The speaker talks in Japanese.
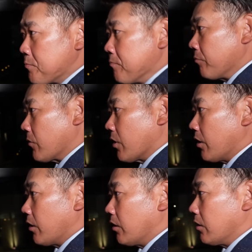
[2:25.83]
はい
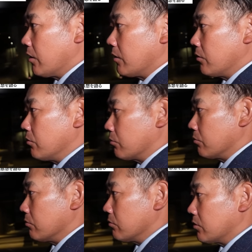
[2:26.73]
えー、よ
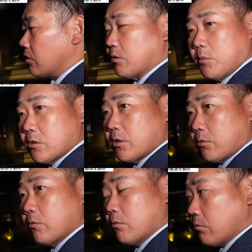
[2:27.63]
くされてますけ
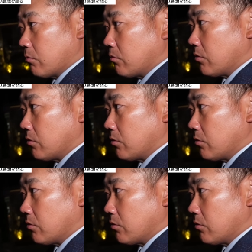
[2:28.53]
ど